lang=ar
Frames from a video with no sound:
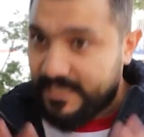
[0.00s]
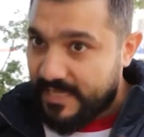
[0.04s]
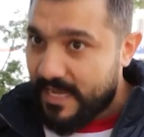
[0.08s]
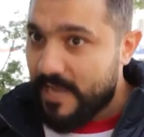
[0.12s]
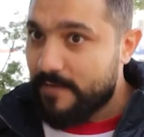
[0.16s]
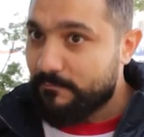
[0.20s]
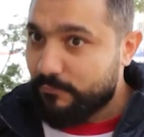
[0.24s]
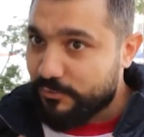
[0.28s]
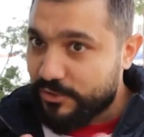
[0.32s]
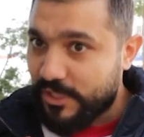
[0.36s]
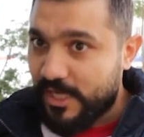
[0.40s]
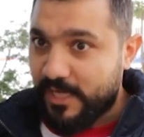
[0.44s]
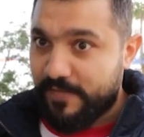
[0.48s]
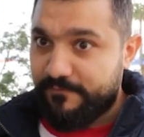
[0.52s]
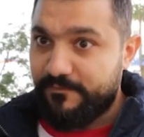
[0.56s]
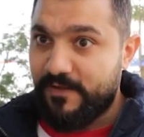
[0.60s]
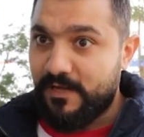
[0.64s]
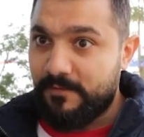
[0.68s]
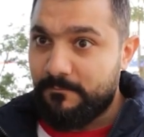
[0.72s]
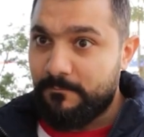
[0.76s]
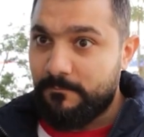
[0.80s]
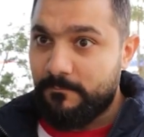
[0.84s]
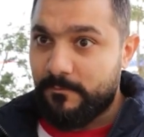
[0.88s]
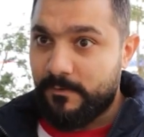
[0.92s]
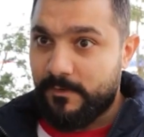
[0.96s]
إذا كان مشارك
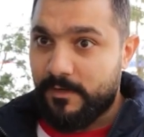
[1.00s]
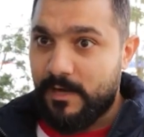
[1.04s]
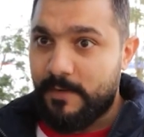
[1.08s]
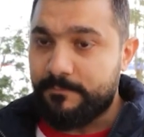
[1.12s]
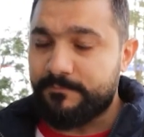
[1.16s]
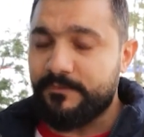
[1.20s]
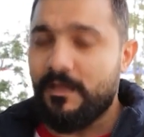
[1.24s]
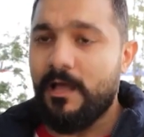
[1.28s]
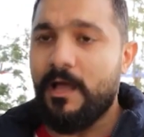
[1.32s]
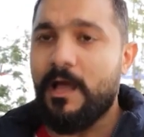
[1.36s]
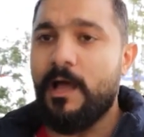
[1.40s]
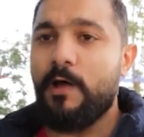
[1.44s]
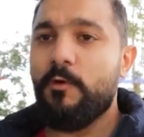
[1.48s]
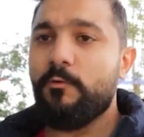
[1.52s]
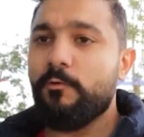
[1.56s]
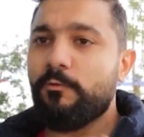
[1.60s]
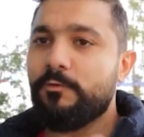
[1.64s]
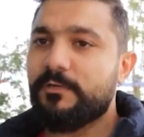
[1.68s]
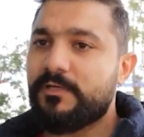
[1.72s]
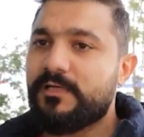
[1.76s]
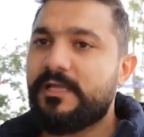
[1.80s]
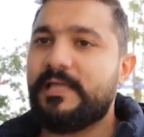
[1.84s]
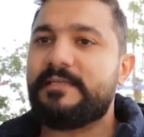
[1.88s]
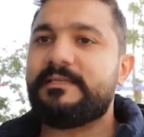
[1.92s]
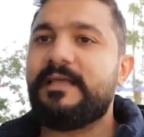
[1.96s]
في الرابطة
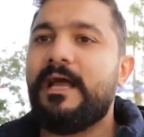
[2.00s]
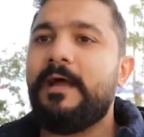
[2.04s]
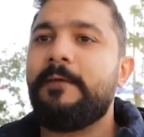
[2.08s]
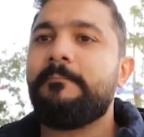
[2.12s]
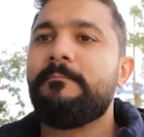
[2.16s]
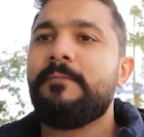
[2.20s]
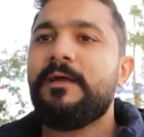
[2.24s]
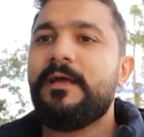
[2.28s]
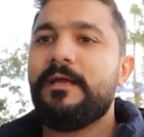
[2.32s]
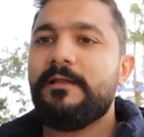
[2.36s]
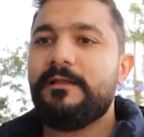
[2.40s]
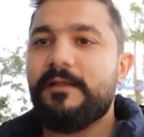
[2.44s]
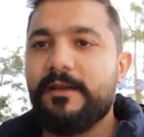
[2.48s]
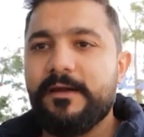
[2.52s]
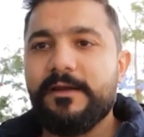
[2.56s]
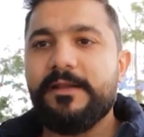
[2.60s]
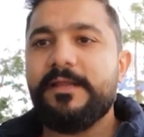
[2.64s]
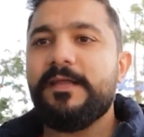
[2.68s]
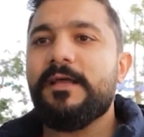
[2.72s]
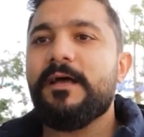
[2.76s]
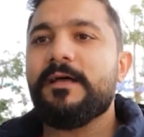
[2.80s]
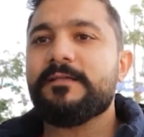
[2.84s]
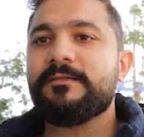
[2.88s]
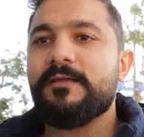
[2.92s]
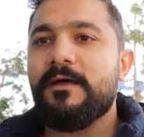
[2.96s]
أو كدعم
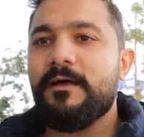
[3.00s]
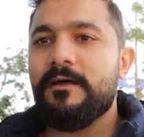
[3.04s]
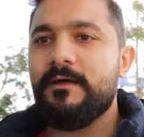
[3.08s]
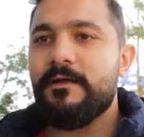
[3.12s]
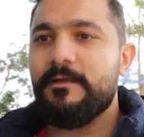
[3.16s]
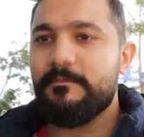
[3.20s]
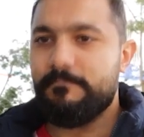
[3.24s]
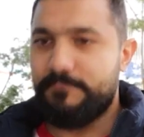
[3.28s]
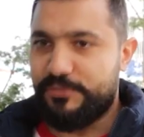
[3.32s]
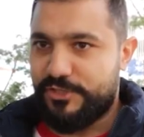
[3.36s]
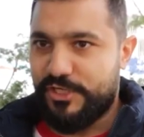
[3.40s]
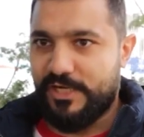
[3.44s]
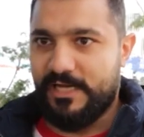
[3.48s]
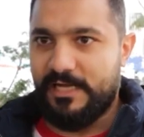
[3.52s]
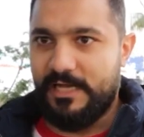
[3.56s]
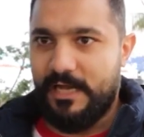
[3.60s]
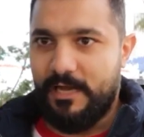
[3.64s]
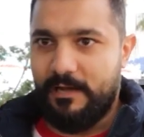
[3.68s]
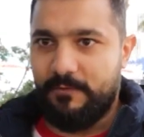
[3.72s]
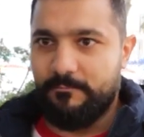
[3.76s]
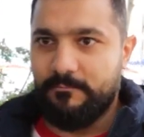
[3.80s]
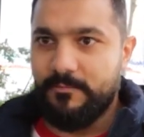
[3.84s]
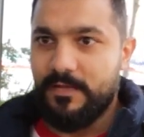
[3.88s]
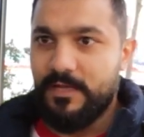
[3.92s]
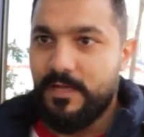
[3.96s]
للرياضة بشكل
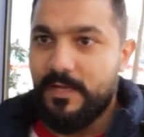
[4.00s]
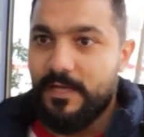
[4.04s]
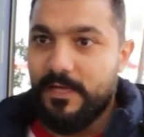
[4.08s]
عام